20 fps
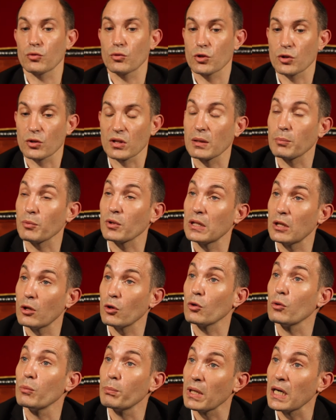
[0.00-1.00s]
de gens qui prenaient leur
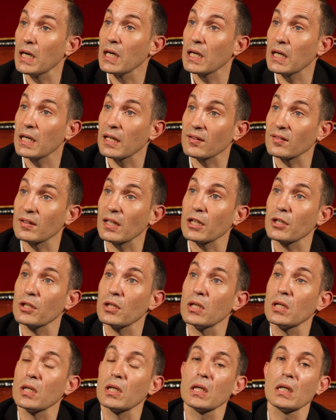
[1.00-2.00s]
repas à
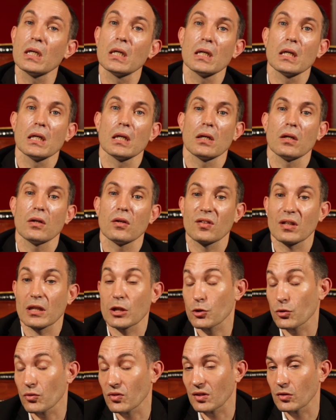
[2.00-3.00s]
l'extérieur. Euh, c'est quelque
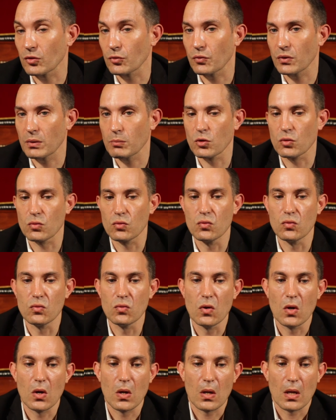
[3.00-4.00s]
chose qui se fait beaucoup.
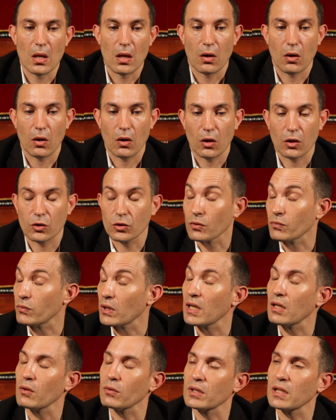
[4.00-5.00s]
Euh, donc
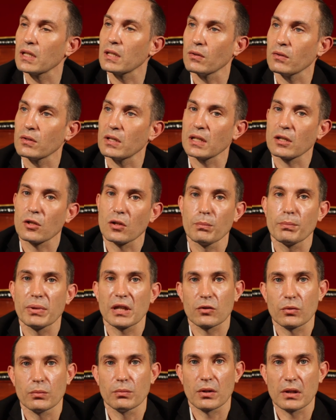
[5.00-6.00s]
voilà, on est, on est
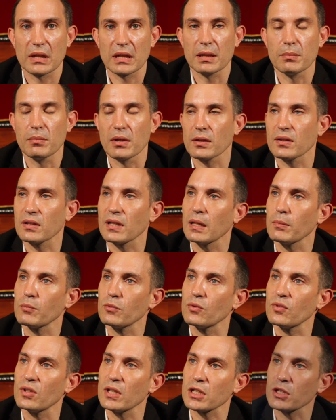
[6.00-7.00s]
complètement libre en termes
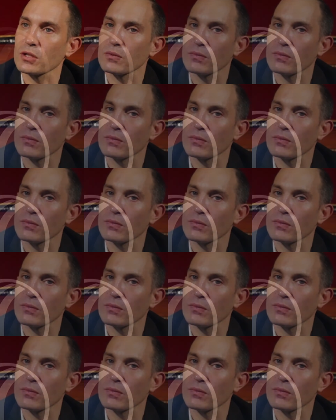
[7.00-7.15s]
d'usage.